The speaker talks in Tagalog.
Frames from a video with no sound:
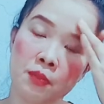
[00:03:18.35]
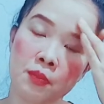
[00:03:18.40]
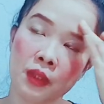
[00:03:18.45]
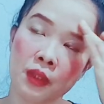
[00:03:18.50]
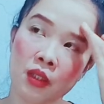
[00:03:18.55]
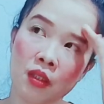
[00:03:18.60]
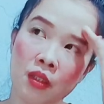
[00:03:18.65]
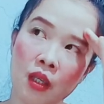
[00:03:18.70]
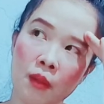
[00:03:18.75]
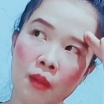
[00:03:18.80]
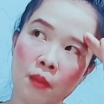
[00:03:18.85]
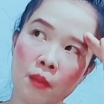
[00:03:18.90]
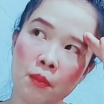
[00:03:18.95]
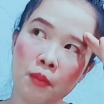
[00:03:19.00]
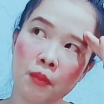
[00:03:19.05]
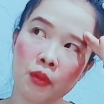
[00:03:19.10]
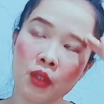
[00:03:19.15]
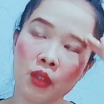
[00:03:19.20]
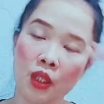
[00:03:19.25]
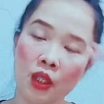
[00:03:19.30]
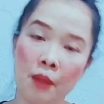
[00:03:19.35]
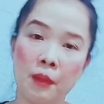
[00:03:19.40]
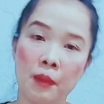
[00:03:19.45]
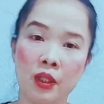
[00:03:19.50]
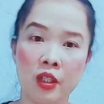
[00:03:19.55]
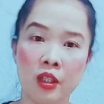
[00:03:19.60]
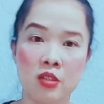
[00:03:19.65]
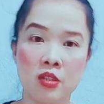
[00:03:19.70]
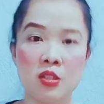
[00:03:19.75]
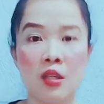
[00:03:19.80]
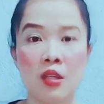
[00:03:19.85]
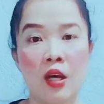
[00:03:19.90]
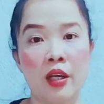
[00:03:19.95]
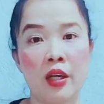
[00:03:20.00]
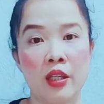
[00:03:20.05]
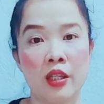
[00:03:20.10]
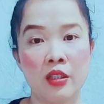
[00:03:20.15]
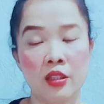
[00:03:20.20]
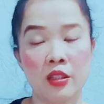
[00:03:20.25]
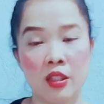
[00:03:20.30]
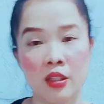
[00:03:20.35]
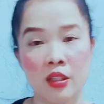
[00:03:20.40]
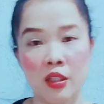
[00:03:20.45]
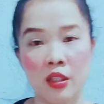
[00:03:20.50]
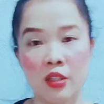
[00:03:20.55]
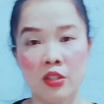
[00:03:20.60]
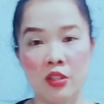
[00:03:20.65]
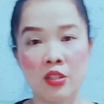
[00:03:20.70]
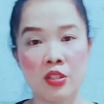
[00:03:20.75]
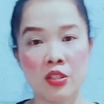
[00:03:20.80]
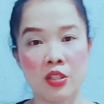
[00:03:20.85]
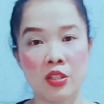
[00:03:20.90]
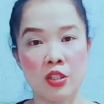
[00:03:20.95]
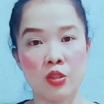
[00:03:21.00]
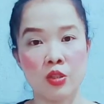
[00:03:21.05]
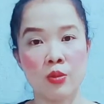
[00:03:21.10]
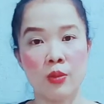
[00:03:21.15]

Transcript: pag, uh, pag nag-apply kayo sa accredited agency,